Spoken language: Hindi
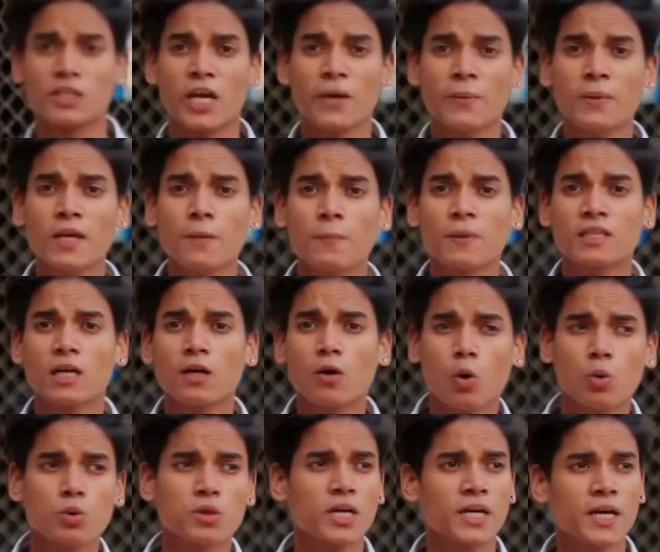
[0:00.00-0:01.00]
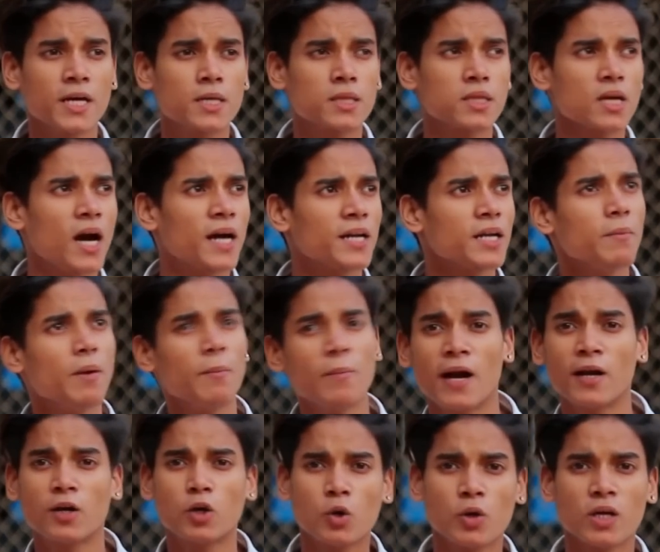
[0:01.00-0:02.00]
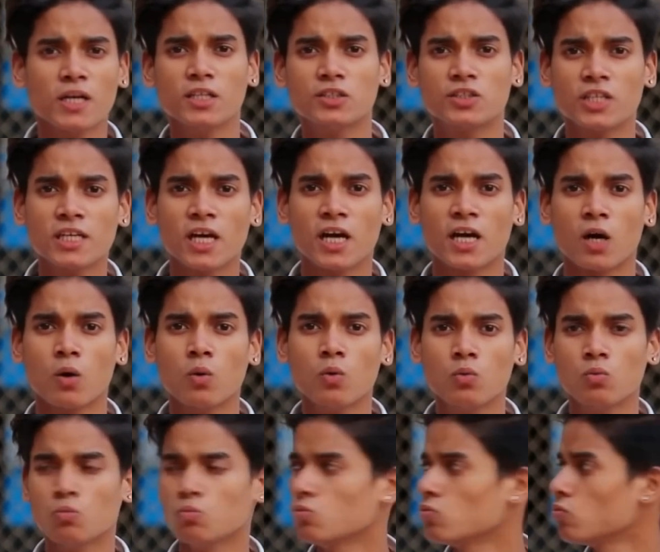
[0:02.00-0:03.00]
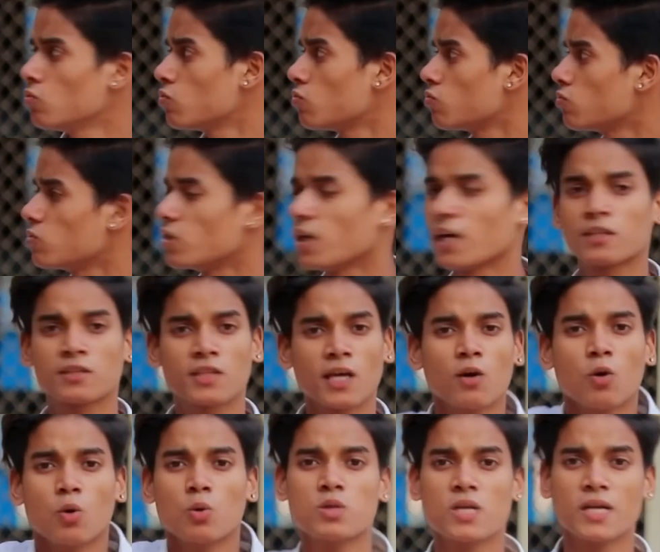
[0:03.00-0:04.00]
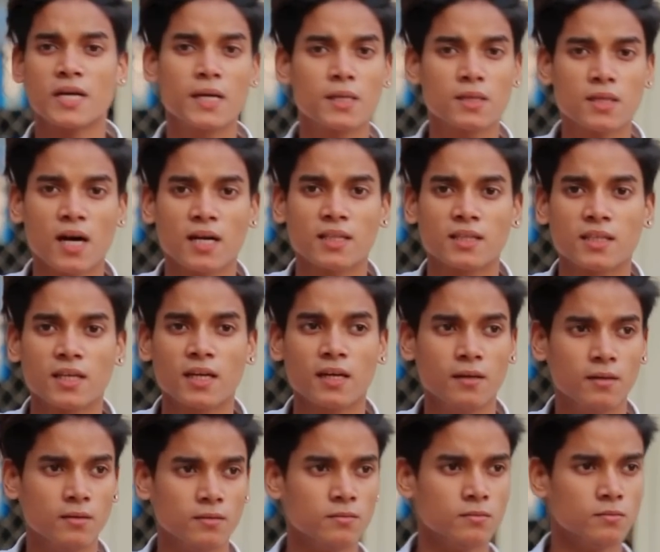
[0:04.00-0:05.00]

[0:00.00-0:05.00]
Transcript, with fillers: ये भी नहीं पता कौन से गेट से आ रही है मैं मेट्रो के नीचे ही खड़ा हूँ देखते हैं कौन से गेट से आती है